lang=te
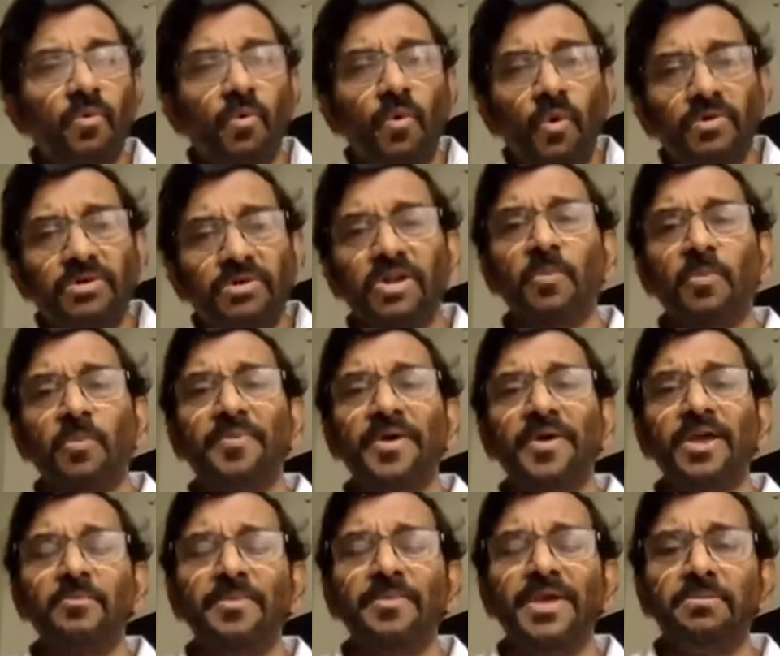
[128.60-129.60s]
కోట్ల
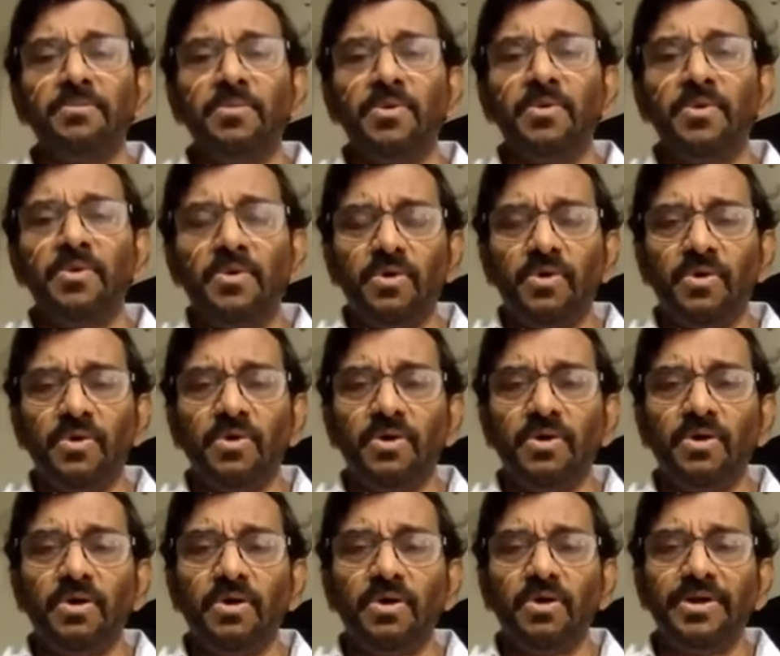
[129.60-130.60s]
రూపాయలు మేము
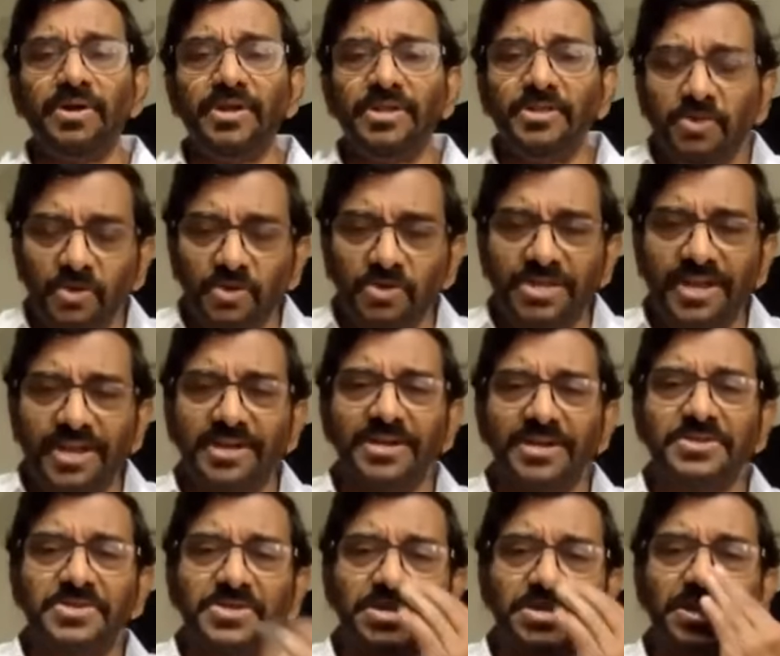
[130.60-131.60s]
నిధులు
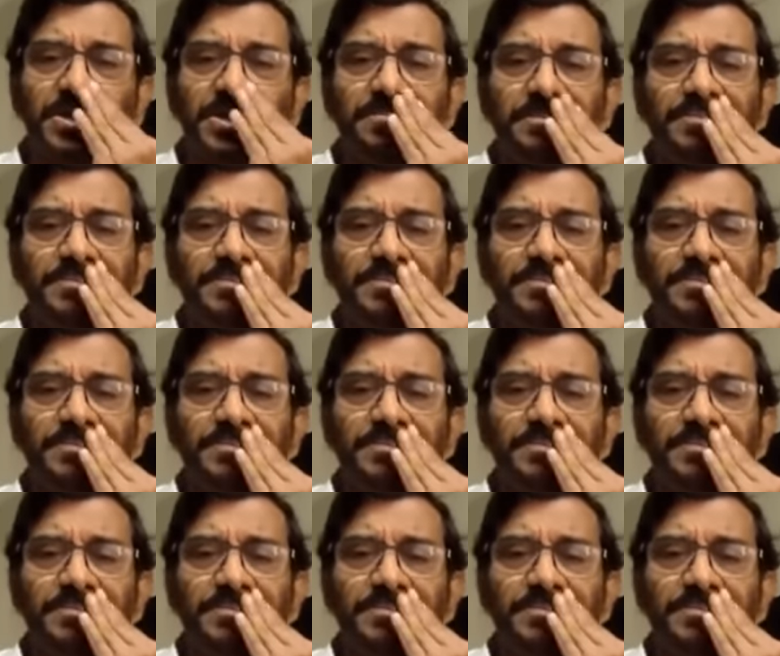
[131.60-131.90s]
సేకరించి